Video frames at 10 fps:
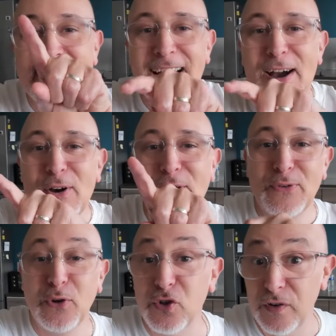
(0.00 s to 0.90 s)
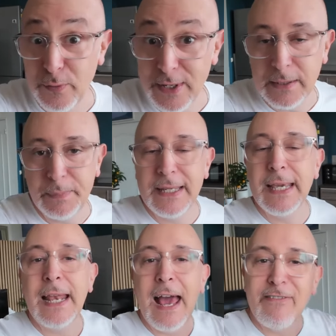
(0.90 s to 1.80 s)
et un E. Donc, je vais lui
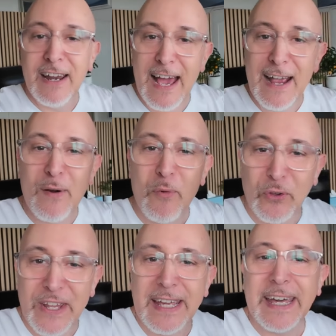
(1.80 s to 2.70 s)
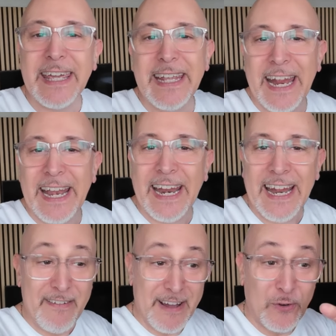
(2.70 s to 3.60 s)
expliquer, là, voilà, comment on écrit, là, là,
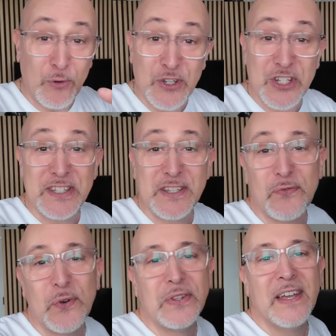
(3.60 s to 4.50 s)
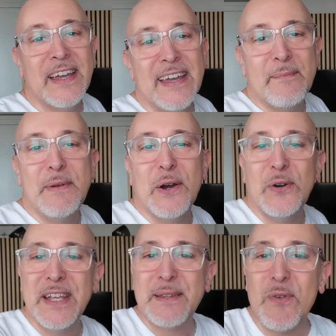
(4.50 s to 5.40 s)
là, elle va corriger ses fautes. Mais
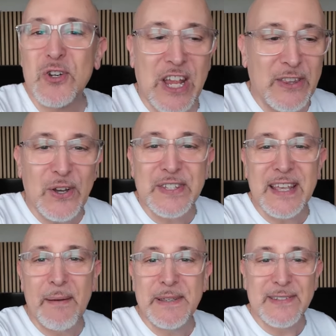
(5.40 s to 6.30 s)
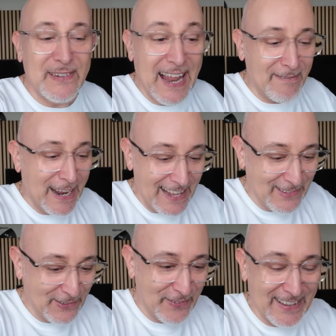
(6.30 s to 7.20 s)
honnêtement, j'adore ça, parce que là, voilà,
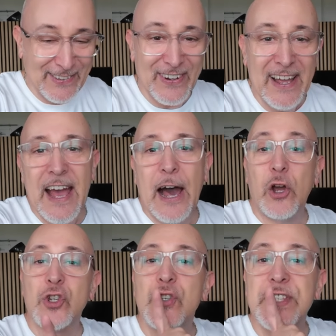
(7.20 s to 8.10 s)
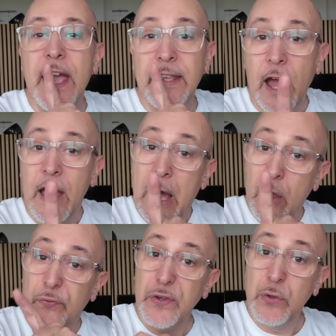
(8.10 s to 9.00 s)
tu vois, tu vois. Alors, je sais,
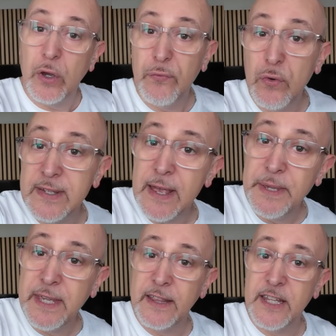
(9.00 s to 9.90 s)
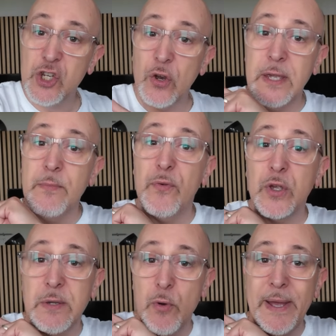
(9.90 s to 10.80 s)
alors, figurez-vous, les amis, qu'il y a des gens qui me,
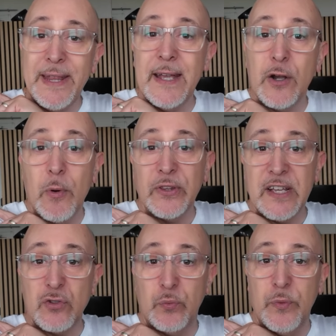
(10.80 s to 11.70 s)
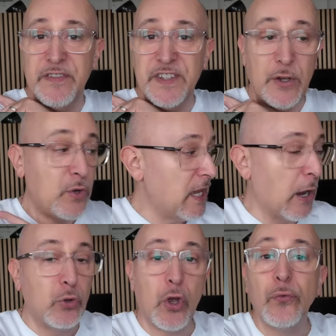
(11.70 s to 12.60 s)
qui me mettent des commentaires sous mes vidéos, il y
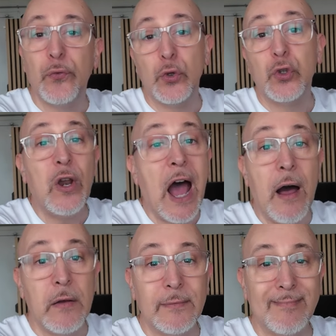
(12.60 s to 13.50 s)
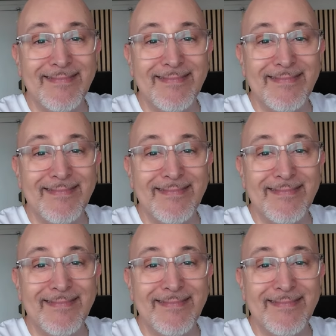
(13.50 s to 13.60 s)
a autant de fautes que là, hein.